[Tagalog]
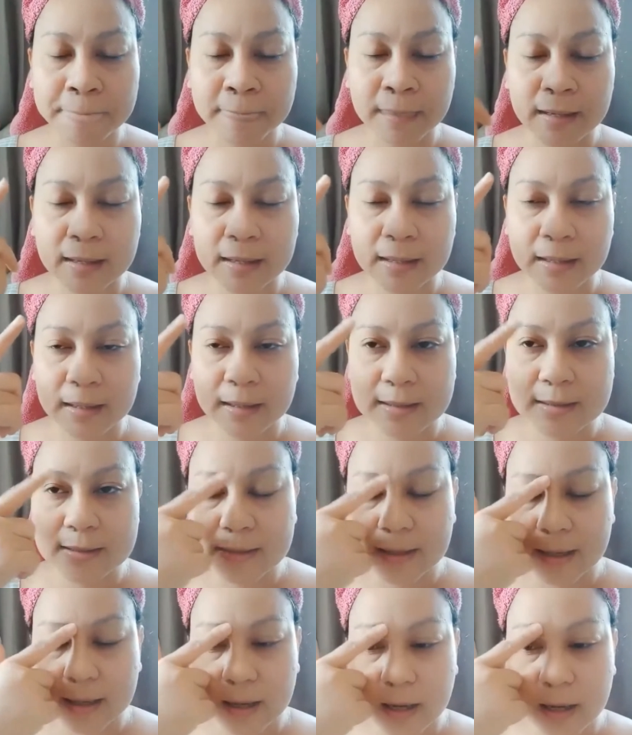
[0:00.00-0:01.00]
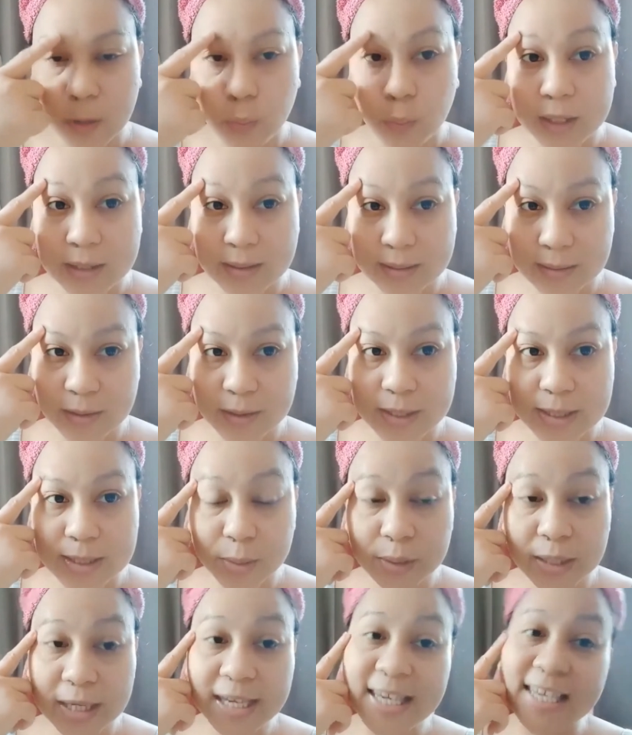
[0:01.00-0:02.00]
sa Watson's. Okay?
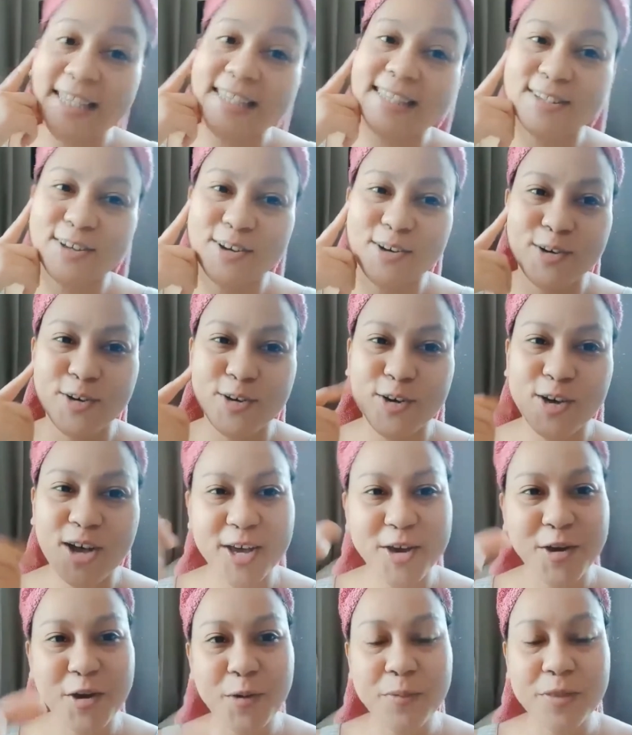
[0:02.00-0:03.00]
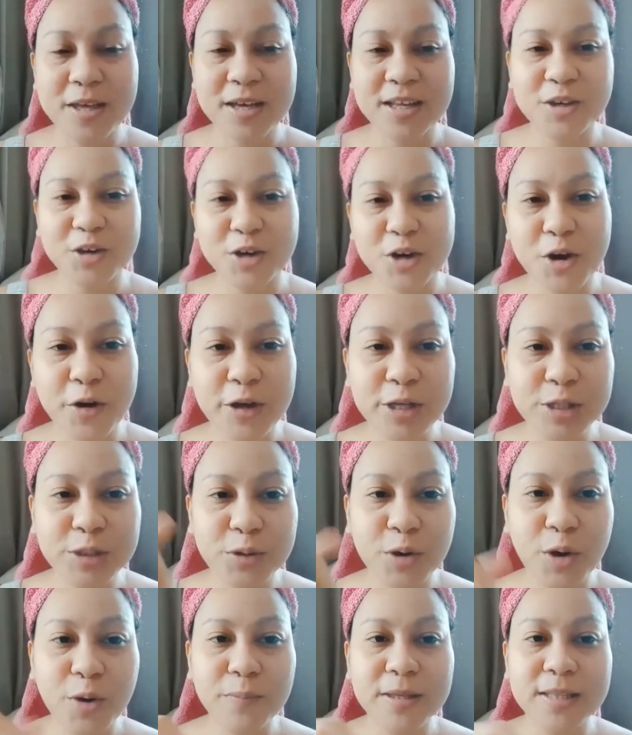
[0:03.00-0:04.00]
So, I hope that you're going to comment down
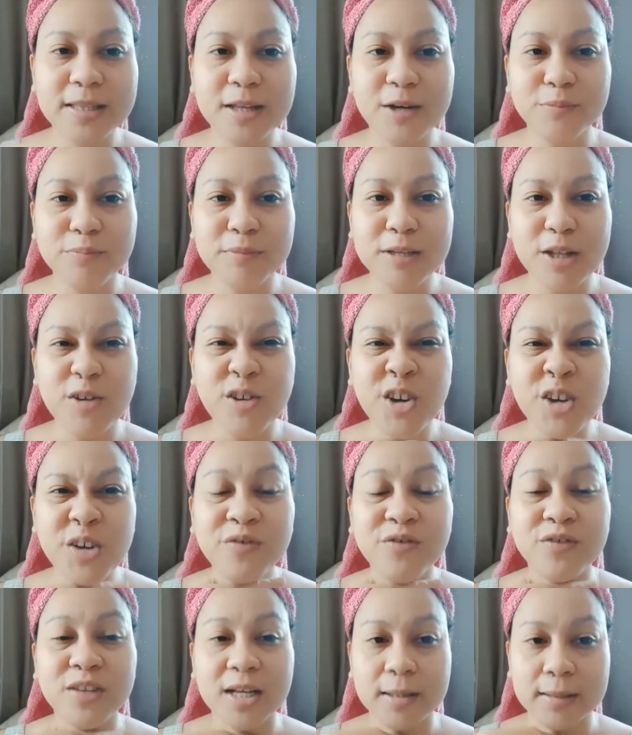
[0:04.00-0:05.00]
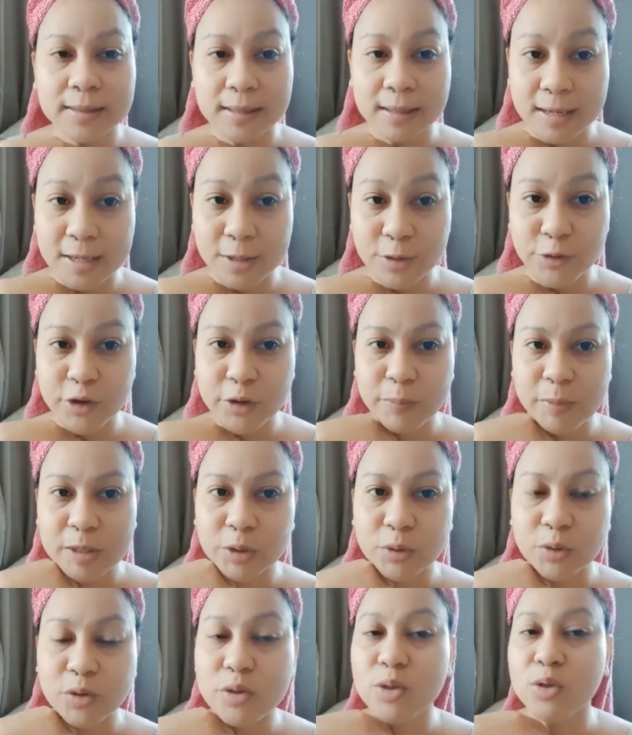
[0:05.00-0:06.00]
below. If not, try nyo na ba to? So,
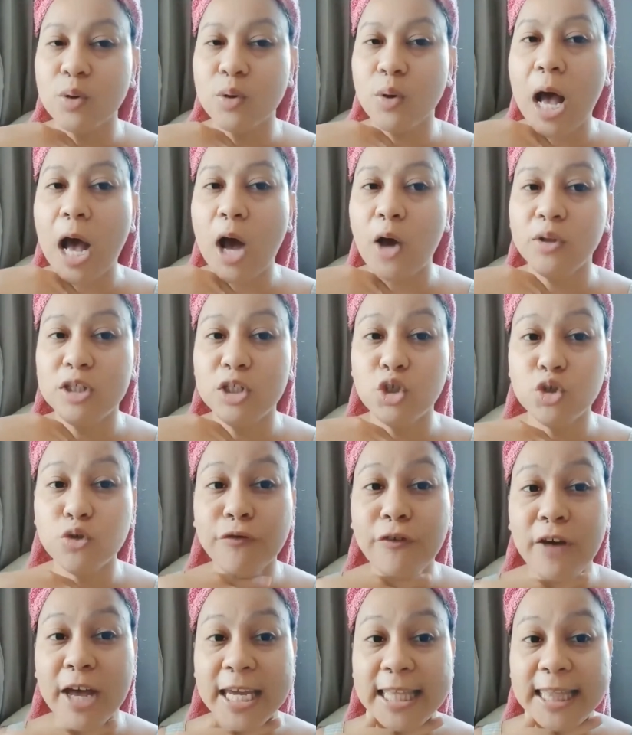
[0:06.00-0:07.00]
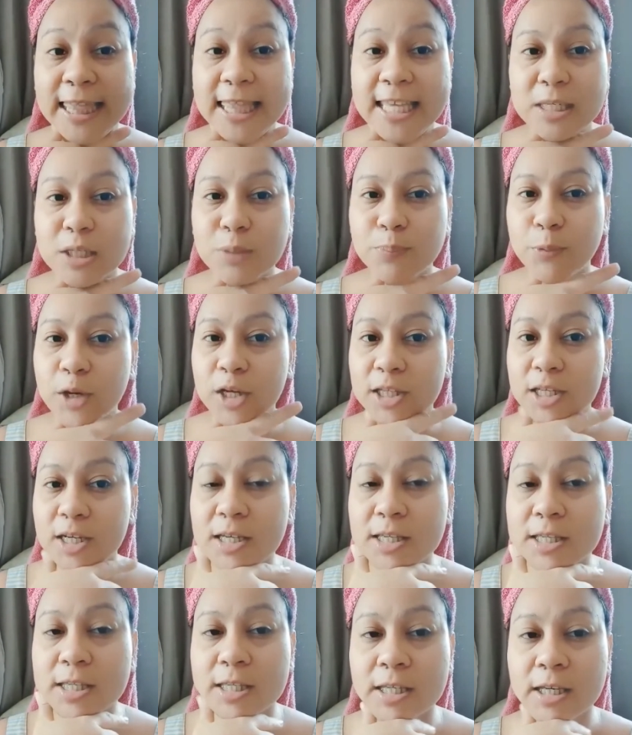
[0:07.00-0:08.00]
how did you find these products?
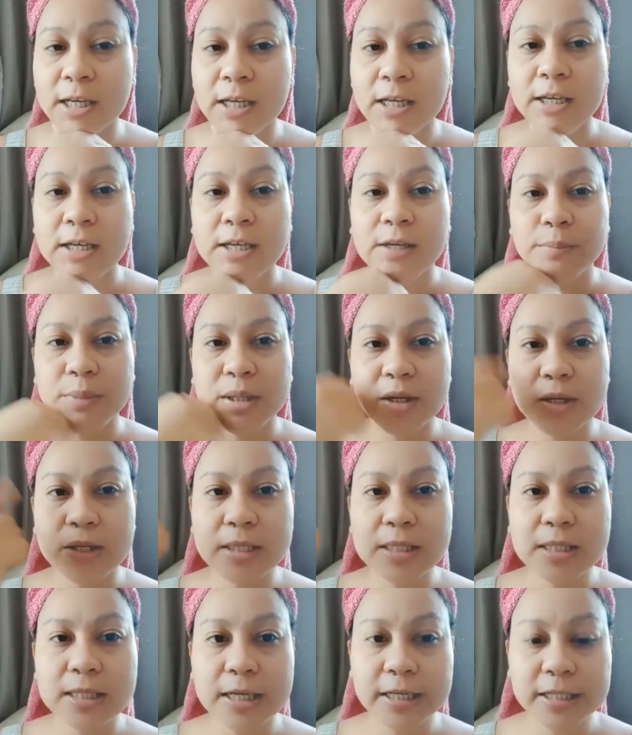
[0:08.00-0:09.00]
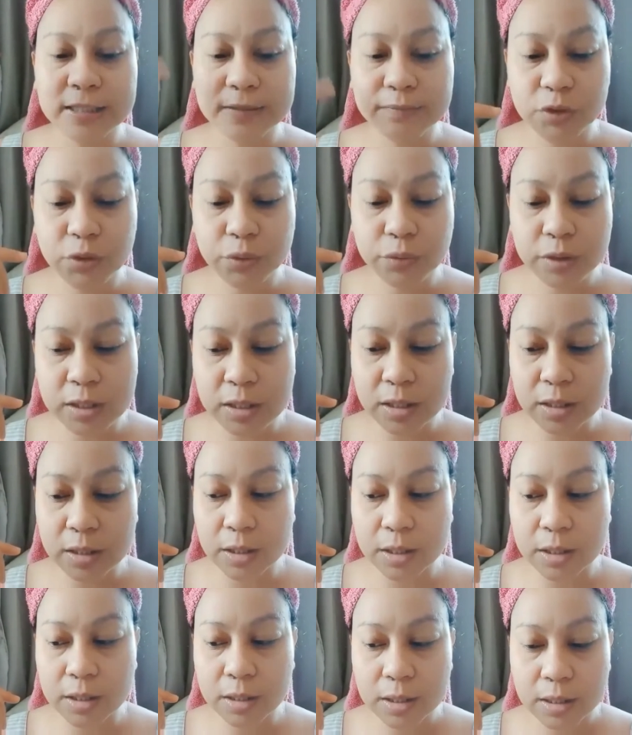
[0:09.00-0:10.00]
Because I am new here
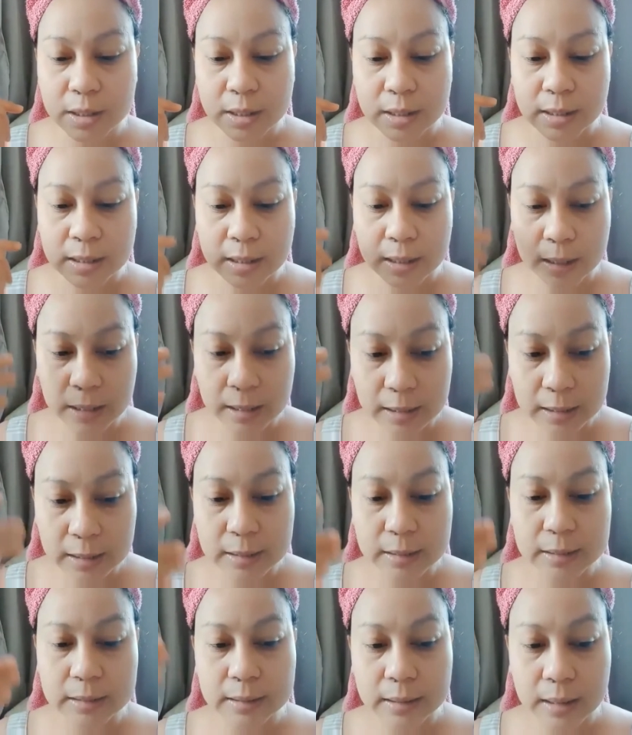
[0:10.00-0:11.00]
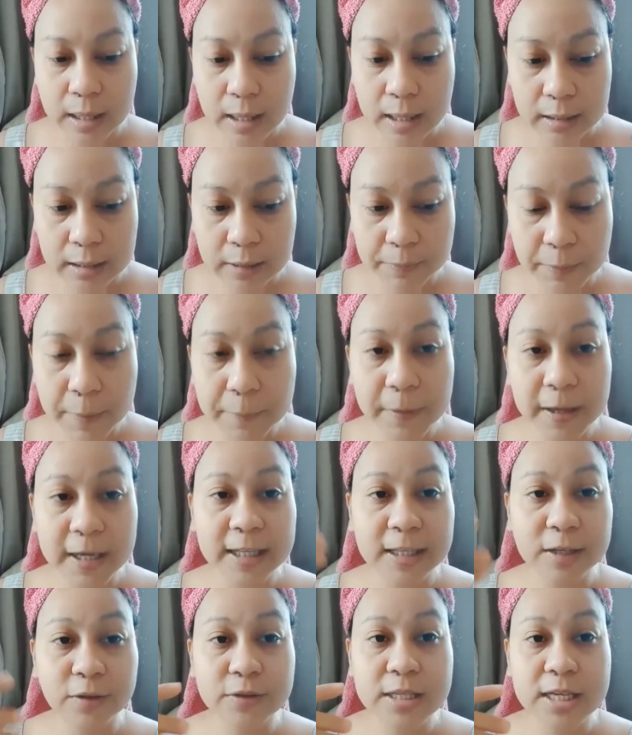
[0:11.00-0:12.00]
at, at ipapakita ko sa
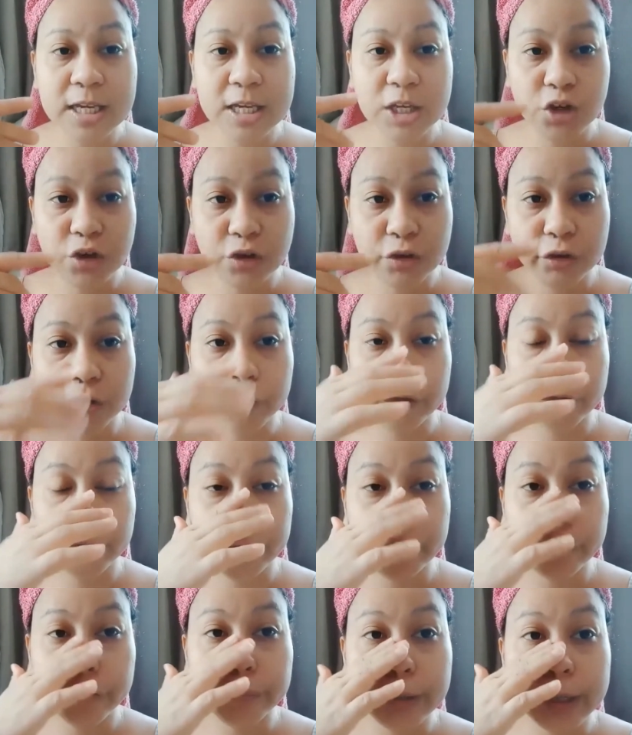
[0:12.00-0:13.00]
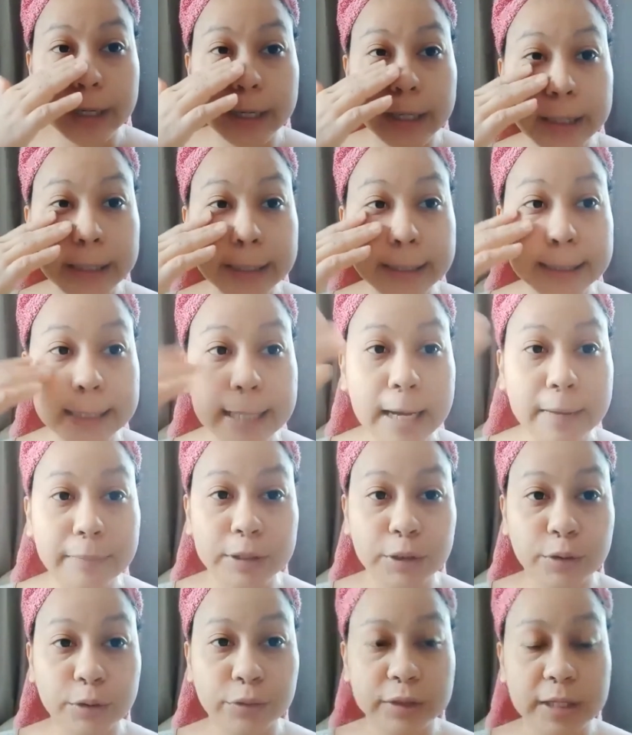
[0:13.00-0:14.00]
inyo yung mga nagamit ko na
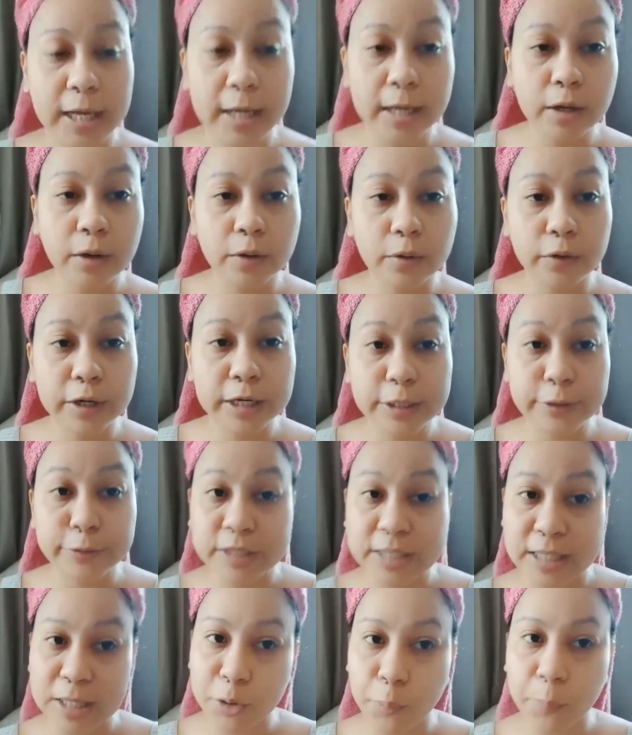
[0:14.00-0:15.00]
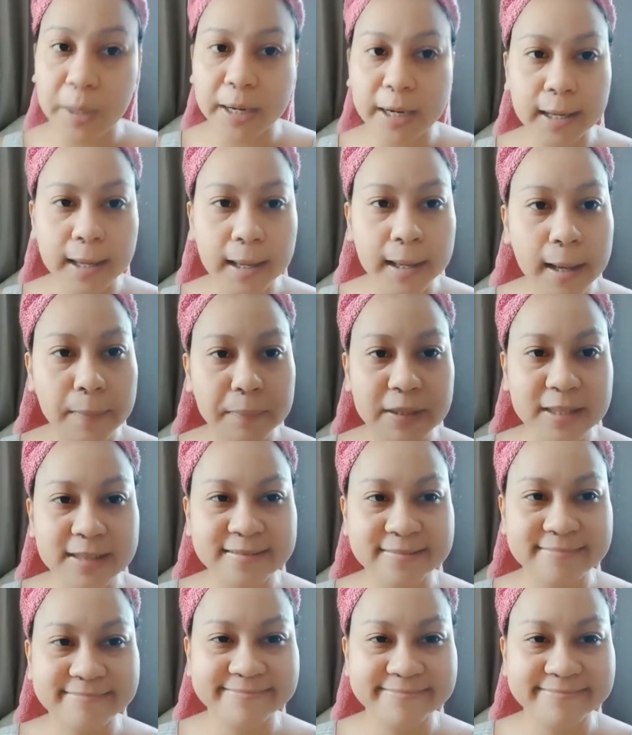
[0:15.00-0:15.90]
or yung hindi ko pa nagagamit. Okay?